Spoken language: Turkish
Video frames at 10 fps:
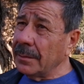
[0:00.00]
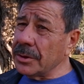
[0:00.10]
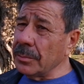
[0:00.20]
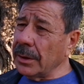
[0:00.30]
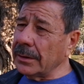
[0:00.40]

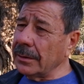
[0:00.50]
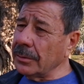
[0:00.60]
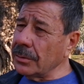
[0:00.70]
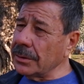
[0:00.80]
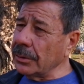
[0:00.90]
Bizim burada
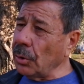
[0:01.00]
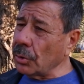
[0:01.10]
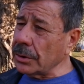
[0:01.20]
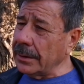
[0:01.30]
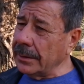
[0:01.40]
yüzde
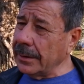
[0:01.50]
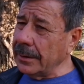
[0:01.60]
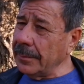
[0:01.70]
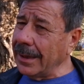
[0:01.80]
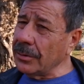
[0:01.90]
90
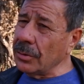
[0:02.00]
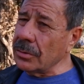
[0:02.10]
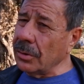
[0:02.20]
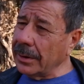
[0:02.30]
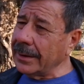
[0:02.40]
diyelim. Hani
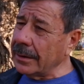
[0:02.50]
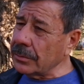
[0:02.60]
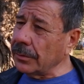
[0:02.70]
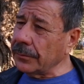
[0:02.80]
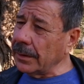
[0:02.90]
yüzde 10 gene
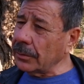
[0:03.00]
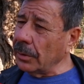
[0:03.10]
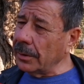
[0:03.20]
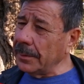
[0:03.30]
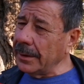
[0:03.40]
sofralık
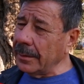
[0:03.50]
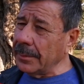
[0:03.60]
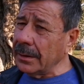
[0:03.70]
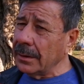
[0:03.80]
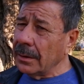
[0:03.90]
olabilir
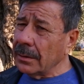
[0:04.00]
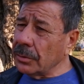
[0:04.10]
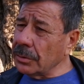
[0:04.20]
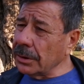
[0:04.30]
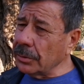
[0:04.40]
ama
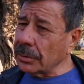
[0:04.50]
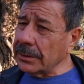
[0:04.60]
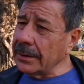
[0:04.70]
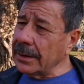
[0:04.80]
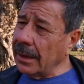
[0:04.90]
yüzde
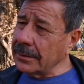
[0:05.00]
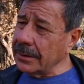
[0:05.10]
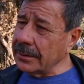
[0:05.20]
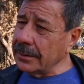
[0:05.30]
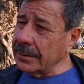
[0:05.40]
90 yağ
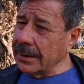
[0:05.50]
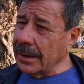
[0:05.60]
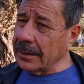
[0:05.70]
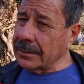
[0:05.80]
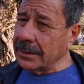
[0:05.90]
zeytinidir.
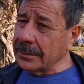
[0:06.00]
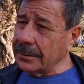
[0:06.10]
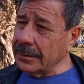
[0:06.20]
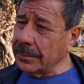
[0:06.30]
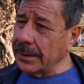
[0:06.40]
Yağlık
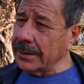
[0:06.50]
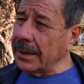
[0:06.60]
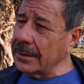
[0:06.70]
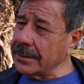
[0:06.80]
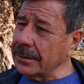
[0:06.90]
zeytindir bunlar.
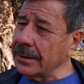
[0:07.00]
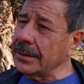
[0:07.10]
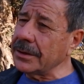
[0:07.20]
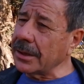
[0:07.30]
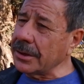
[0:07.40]
Yağ
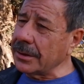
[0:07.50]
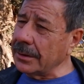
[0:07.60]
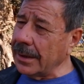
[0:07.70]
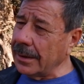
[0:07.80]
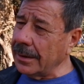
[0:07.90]
zeytini,
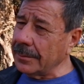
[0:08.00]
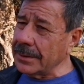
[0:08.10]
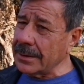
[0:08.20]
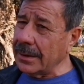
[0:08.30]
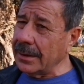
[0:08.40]
çekişte derler
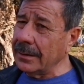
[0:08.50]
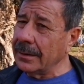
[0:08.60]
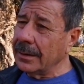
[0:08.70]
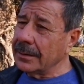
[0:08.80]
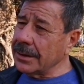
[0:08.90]
mesela.
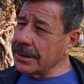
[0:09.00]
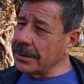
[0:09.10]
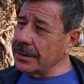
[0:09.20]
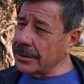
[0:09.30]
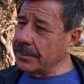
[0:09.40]

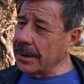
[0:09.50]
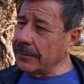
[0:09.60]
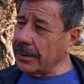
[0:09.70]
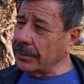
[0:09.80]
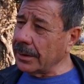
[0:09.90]
Çeşitli isimler
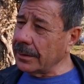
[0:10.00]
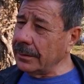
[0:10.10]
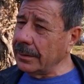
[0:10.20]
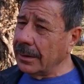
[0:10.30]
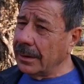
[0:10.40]
var
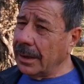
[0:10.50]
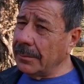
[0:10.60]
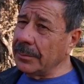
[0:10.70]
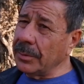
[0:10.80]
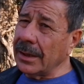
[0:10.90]
onların.
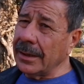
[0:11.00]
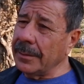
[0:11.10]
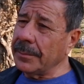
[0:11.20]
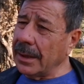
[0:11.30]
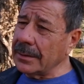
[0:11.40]
Ama buralar
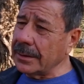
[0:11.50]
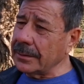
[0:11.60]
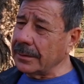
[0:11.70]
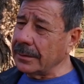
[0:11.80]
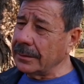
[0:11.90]
hep yağ
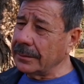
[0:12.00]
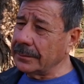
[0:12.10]
zeytini.